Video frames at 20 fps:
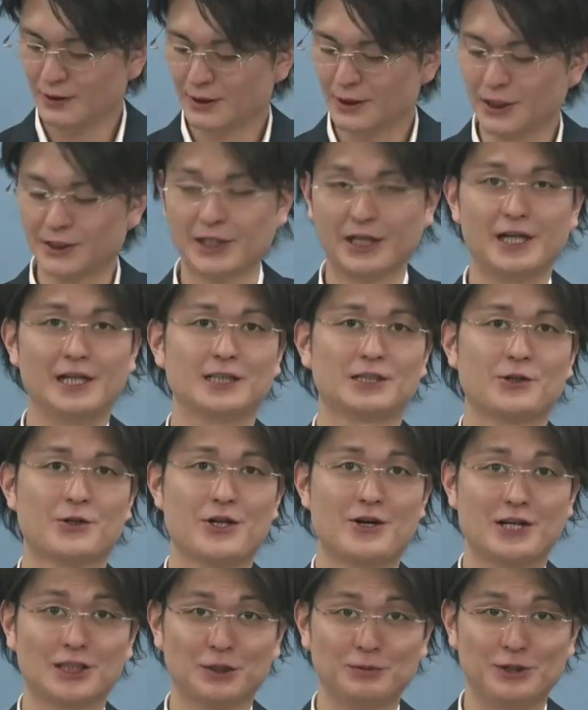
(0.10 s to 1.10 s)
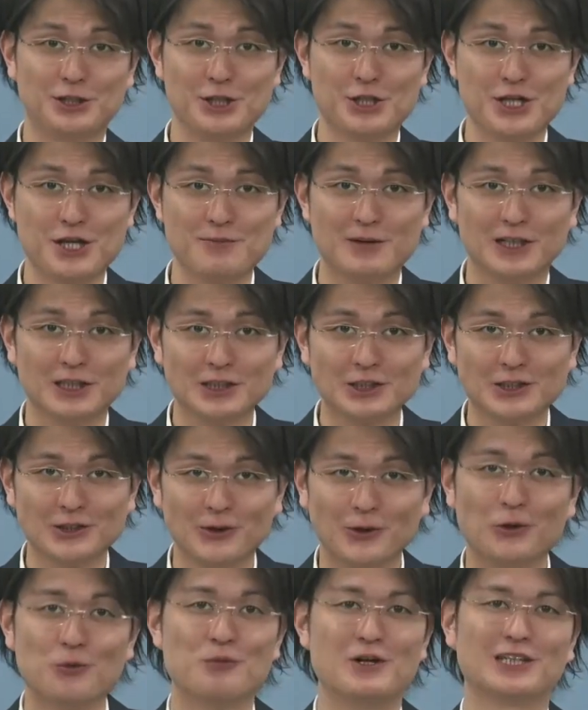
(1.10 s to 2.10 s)
さて、それでは始めていきま
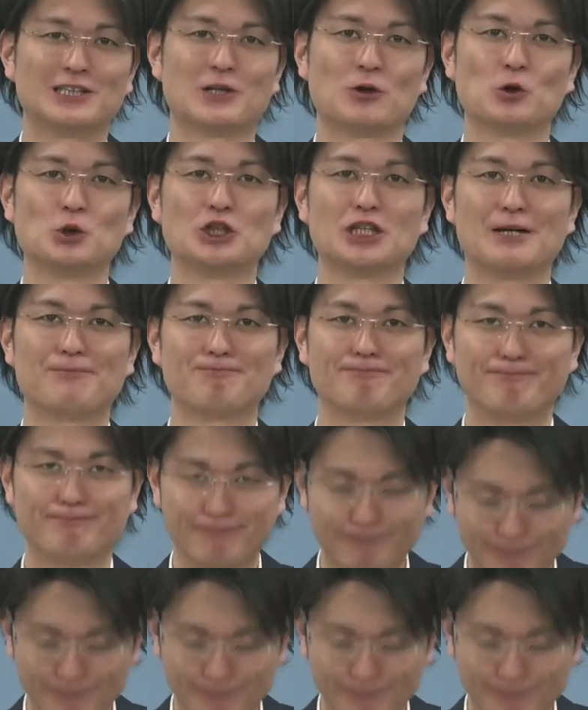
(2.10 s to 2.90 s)
しょう。皆さん、こんにちは。